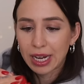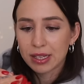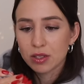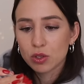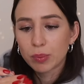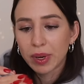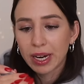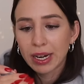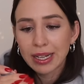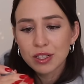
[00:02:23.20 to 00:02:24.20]

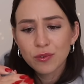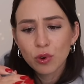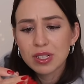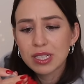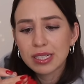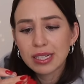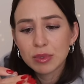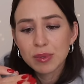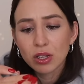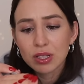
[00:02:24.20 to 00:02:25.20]
ranzubringen. Ganz vorsichtig, da
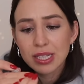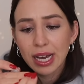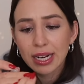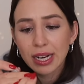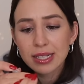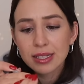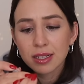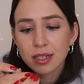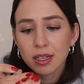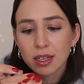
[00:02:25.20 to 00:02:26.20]
muss man sich auch Zeit
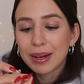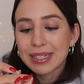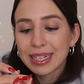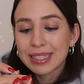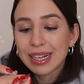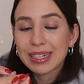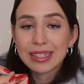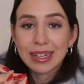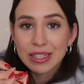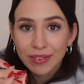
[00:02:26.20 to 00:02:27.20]
lassen. Aber das Ding ist halt, dass
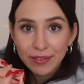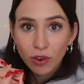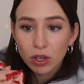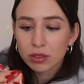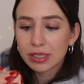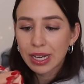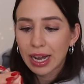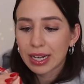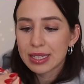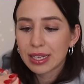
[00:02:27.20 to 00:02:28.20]
nach zwei Wochen
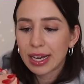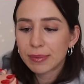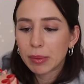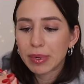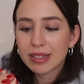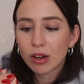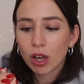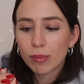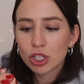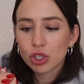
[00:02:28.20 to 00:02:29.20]
Tragezeit bei mir das dann auch
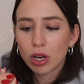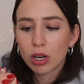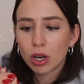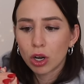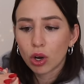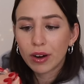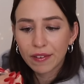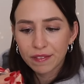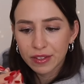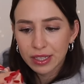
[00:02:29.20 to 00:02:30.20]
immer schon
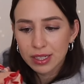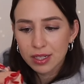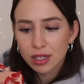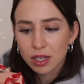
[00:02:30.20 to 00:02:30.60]
locker wird.